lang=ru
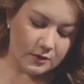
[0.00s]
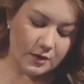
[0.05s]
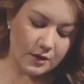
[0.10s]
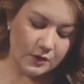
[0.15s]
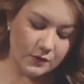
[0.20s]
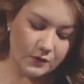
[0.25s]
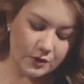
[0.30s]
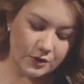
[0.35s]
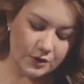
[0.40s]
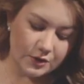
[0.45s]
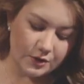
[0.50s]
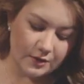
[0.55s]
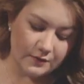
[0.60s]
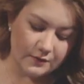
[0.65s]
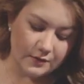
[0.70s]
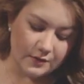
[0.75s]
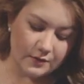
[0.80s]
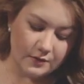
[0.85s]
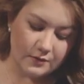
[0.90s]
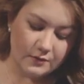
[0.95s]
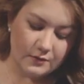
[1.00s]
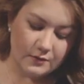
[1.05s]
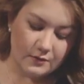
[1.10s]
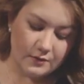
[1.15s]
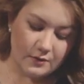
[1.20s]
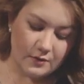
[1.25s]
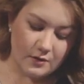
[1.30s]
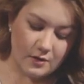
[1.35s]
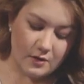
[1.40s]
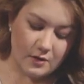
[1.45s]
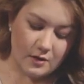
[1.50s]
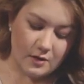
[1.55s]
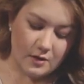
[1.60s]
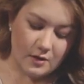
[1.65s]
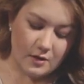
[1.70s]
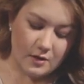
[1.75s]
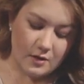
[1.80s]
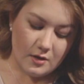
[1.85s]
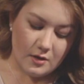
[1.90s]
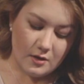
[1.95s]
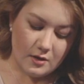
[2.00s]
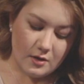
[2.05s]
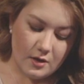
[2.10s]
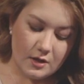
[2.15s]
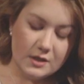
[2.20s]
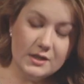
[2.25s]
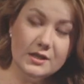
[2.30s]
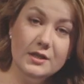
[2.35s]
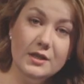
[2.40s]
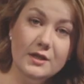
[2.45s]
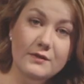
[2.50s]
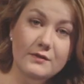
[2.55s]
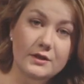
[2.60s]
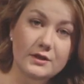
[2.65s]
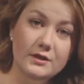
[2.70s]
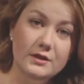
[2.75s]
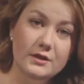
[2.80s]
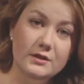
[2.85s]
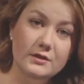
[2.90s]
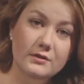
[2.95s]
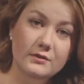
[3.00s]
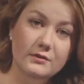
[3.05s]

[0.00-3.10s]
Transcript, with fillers: Дорогой человек, остановитесь.